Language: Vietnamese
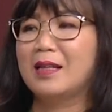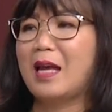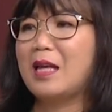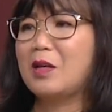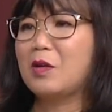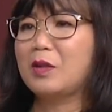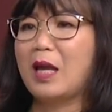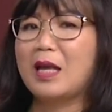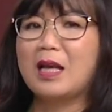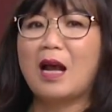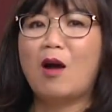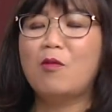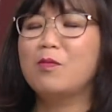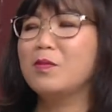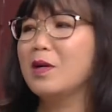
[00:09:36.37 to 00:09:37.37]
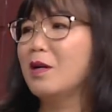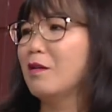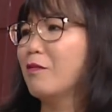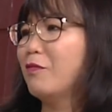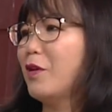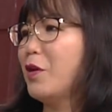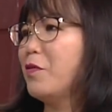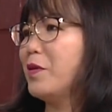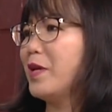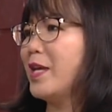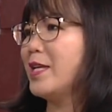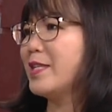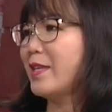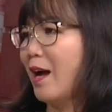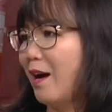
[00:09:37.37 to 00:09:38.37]
thì có thể không được phiếu
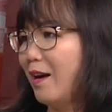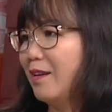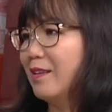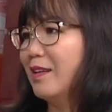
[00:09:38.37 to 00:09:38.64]
đi chợ